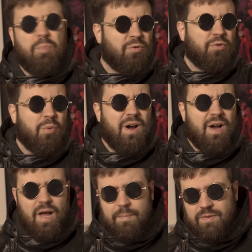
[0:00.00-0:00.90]

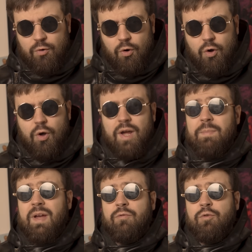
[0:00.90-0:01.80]
Bonsoir amis de l'horreur et
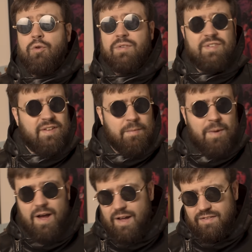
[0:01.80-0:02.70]
bienvenue dans
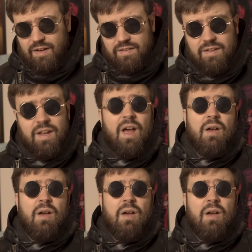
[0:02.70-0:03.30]
Cinéma Interdit,